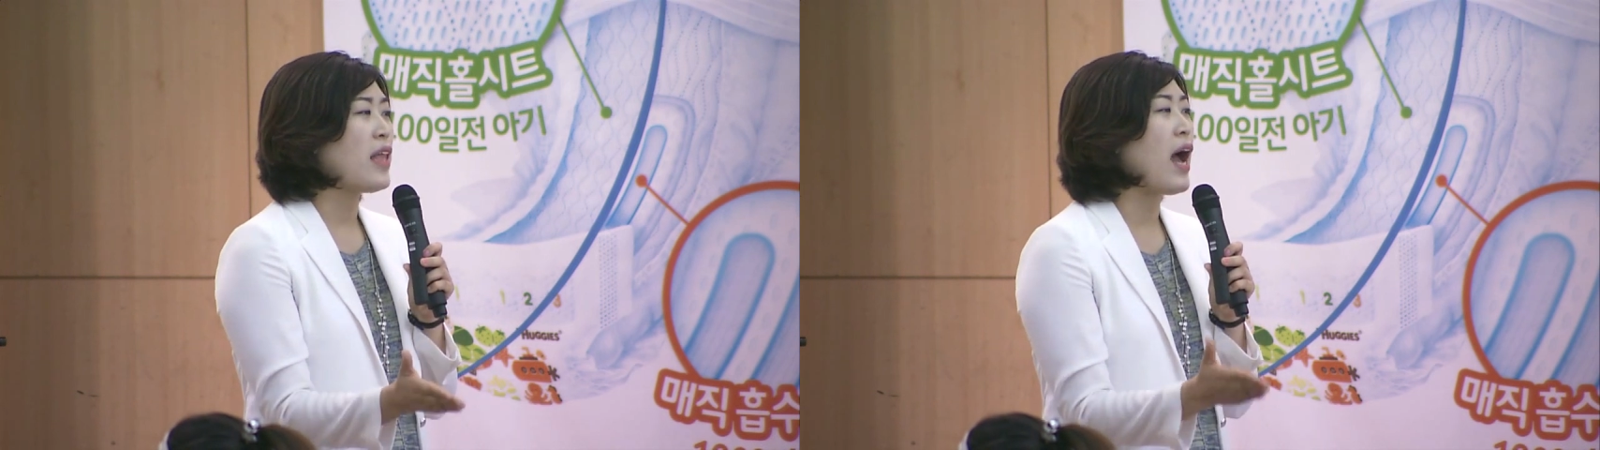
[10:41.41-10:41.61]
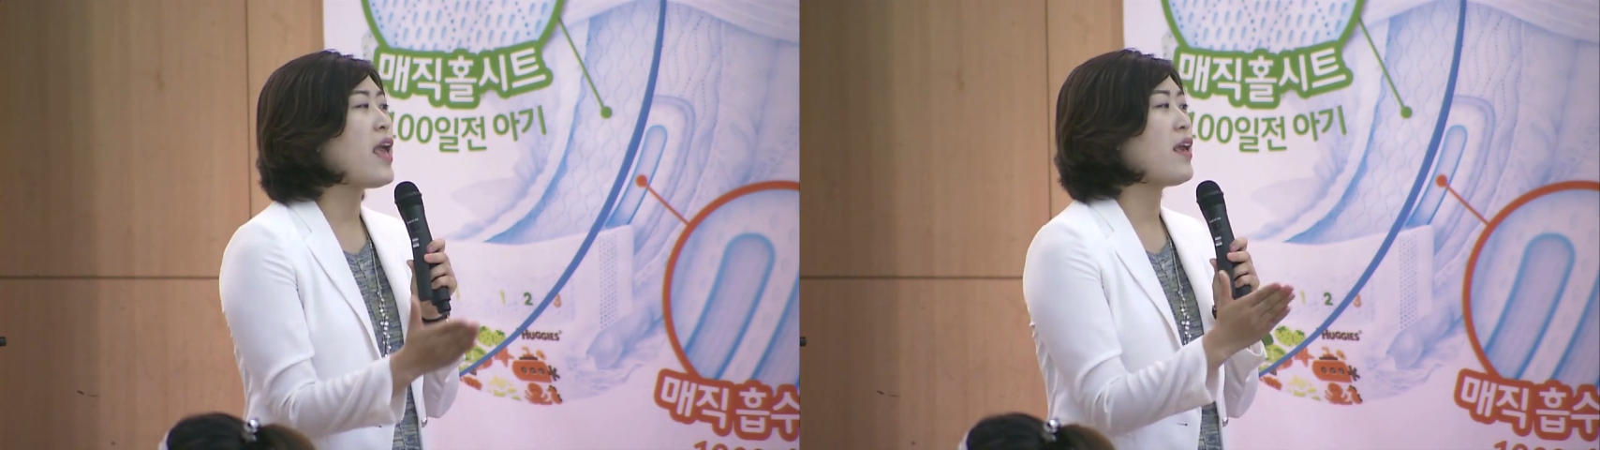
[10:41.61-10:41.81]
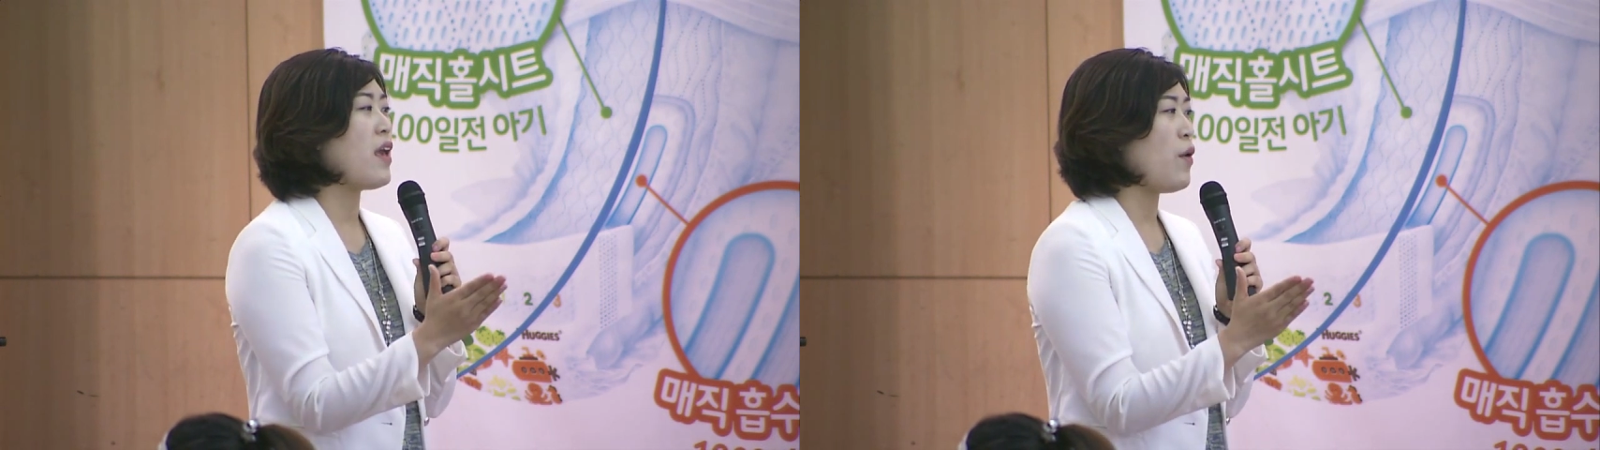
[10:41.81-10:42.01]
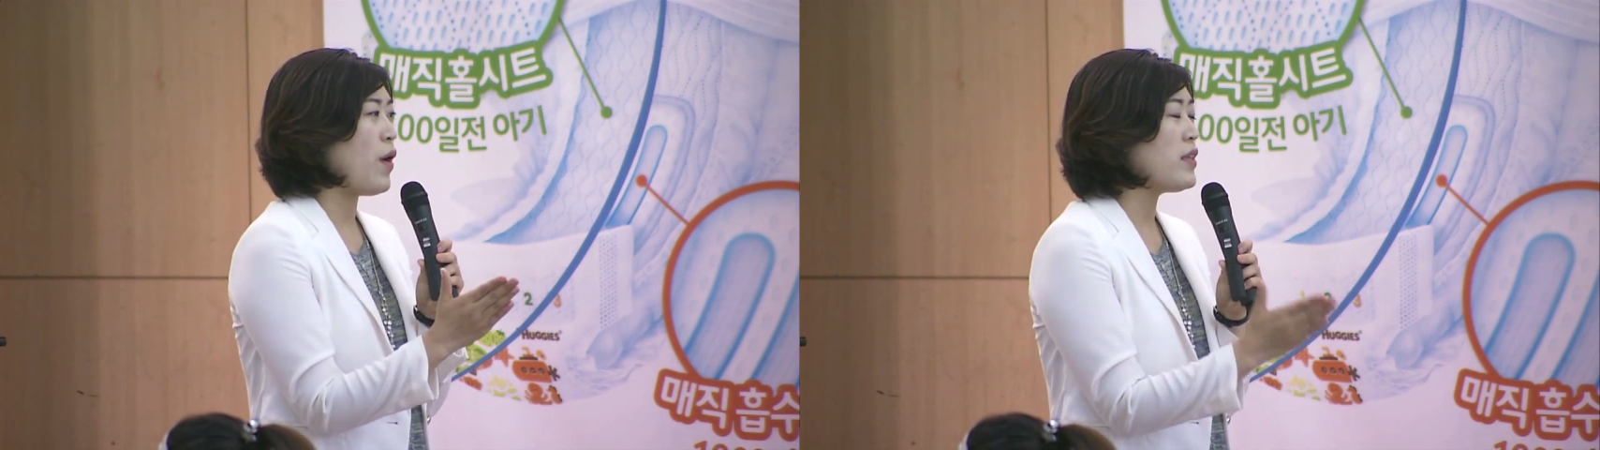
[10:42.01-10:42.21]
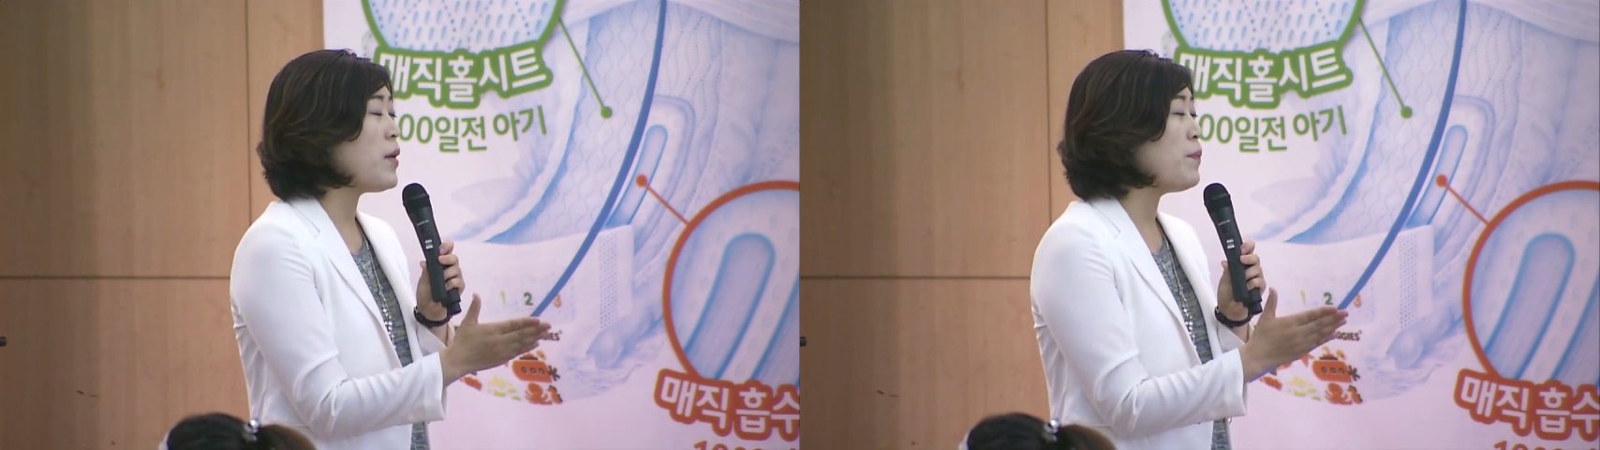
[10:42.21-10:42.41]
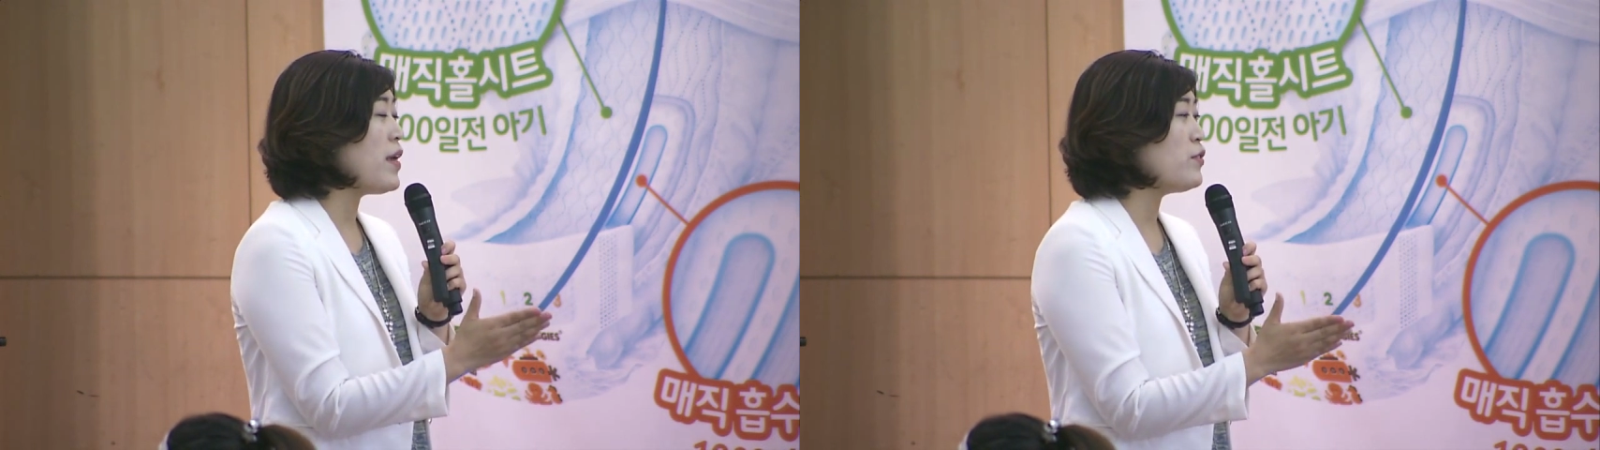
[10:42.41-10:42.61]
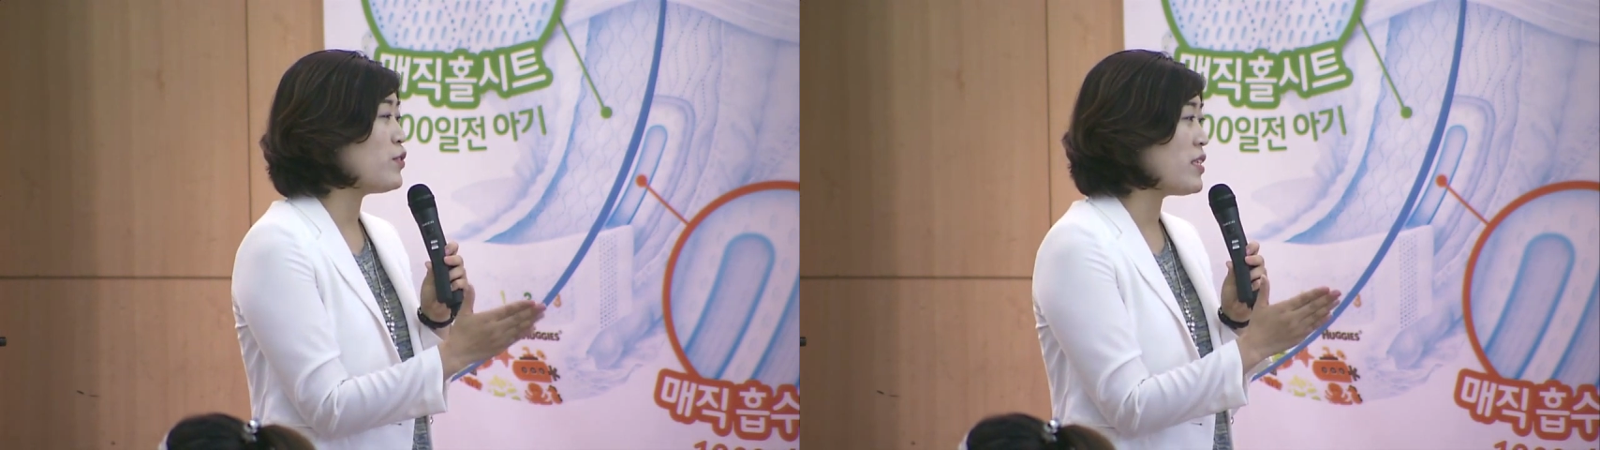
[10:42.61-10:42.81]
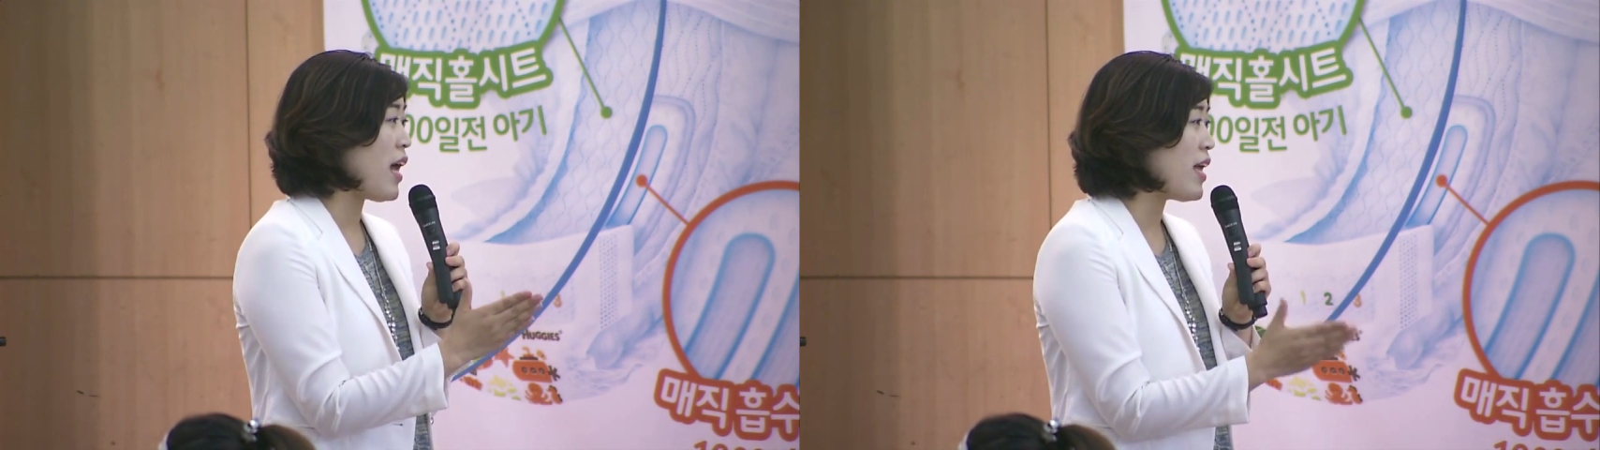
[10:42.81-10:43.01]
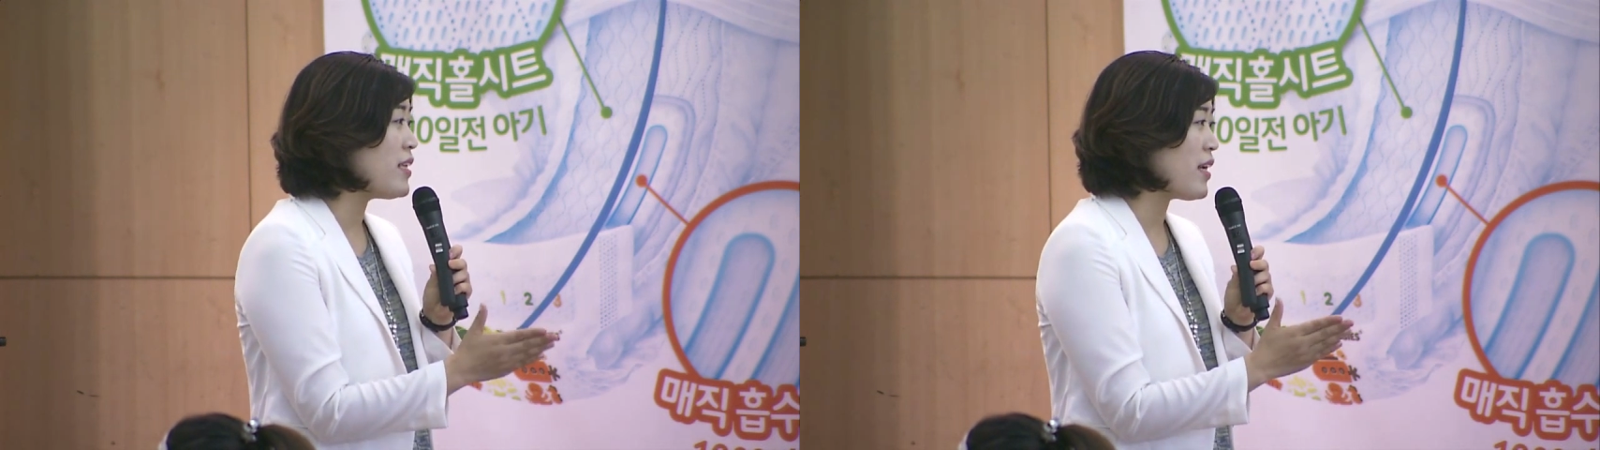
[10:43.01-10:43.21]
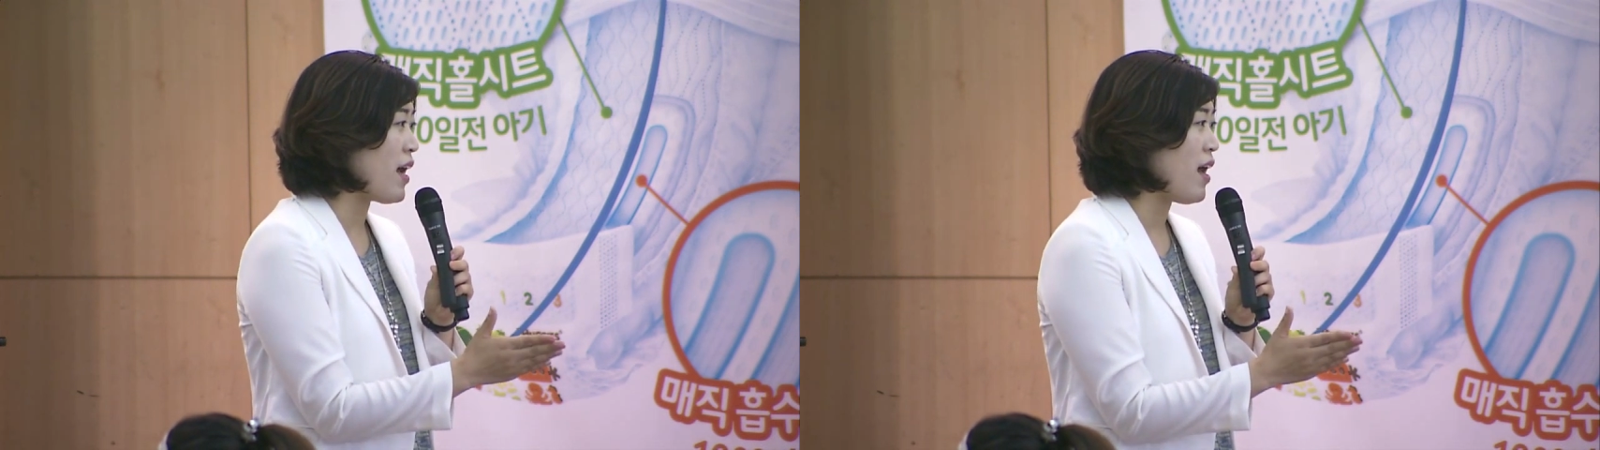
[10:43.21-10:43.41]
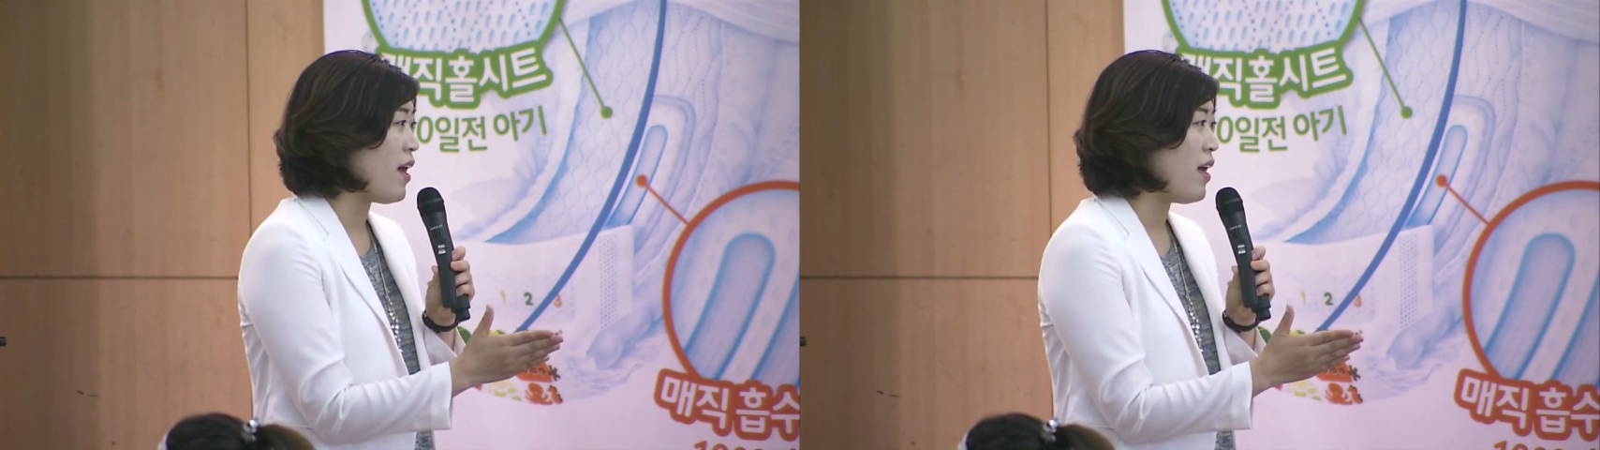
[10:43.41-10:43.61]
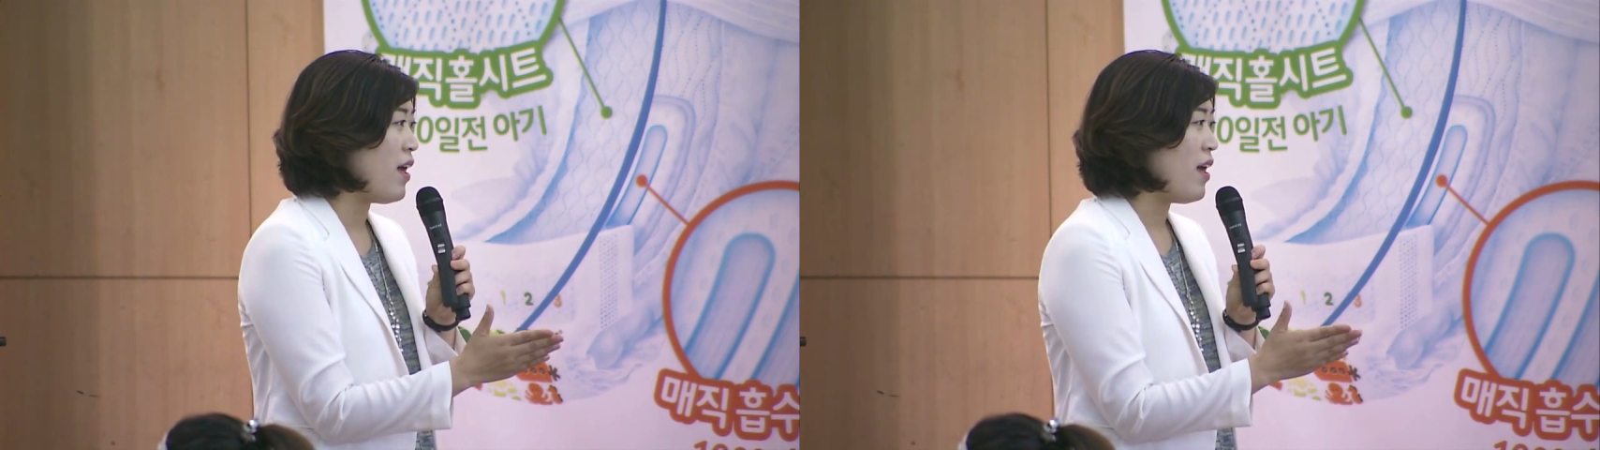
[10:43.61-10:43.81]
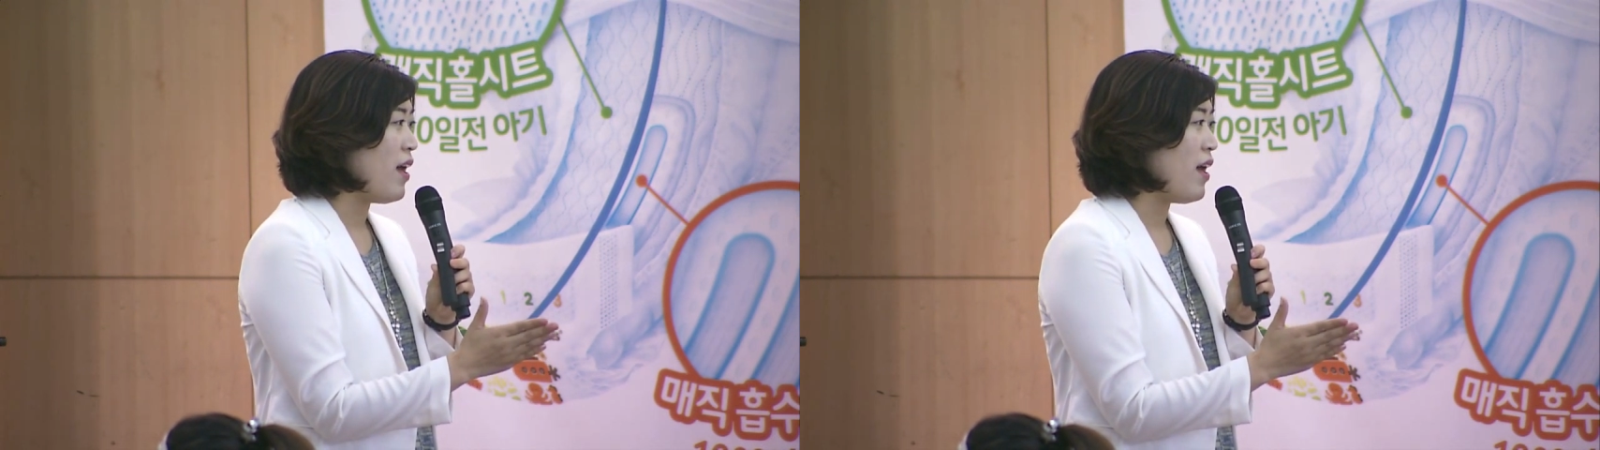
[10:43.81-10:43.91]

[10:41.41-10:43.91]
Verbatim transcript: 나에게 화답해 주지 않을까